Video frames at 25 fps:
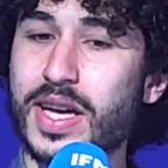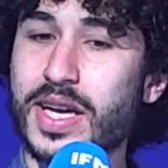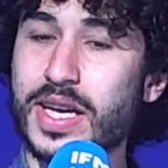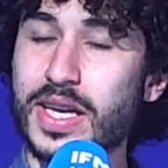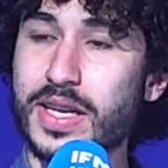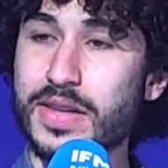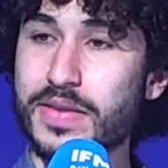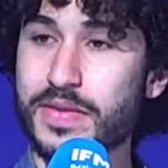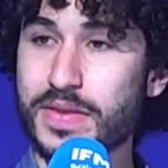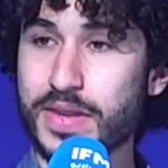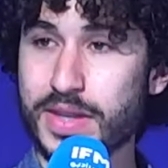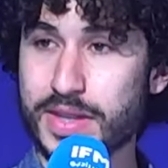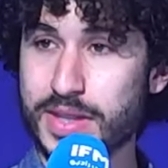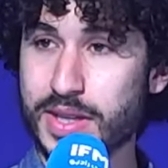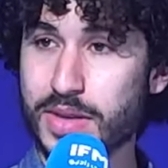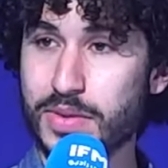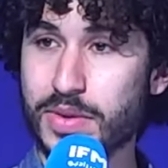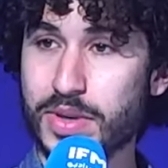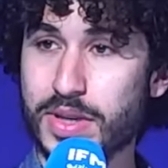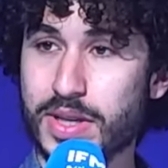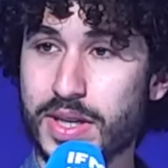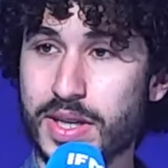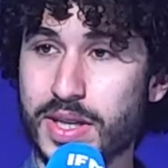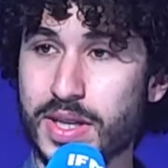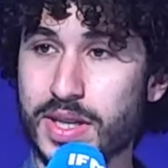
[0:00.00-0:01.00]
قريت في ليسي
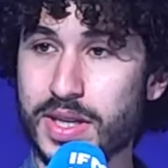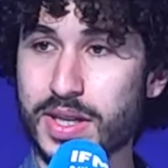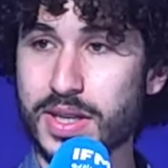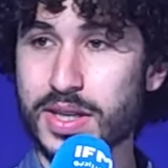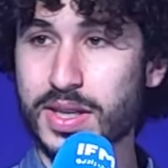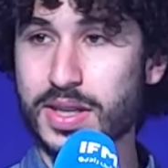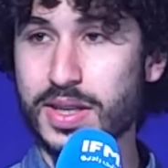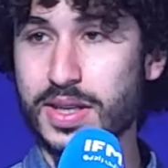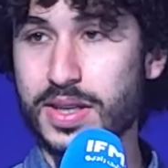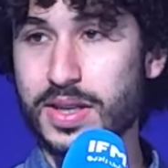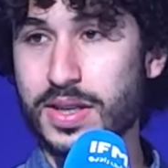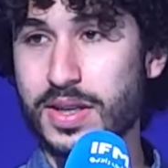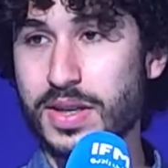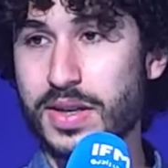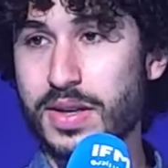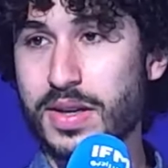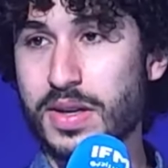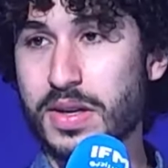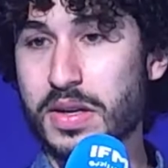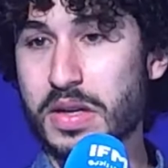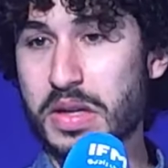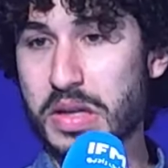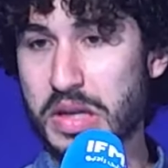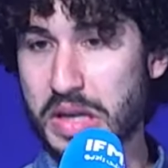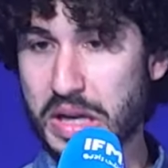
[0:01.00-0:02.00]
الورديه اي
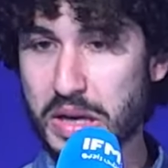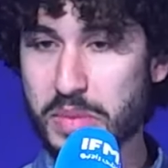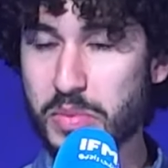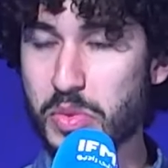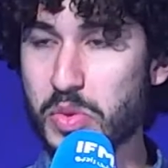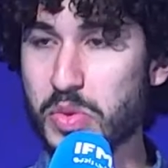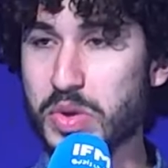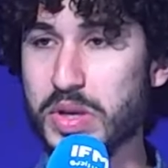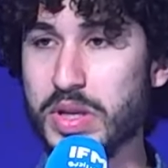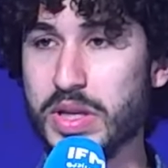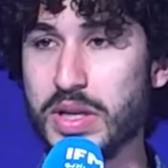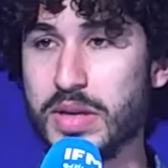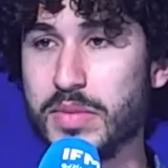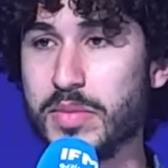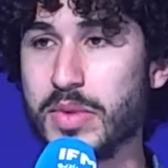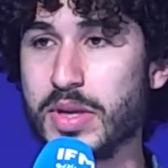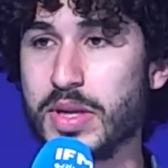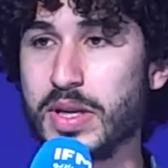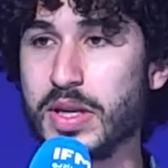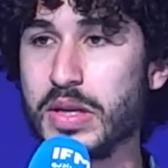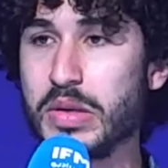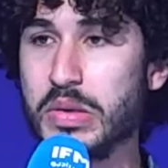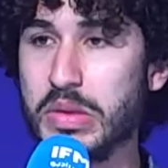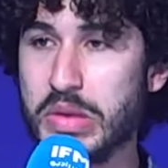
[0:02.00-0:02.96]
انا من الورديه معناها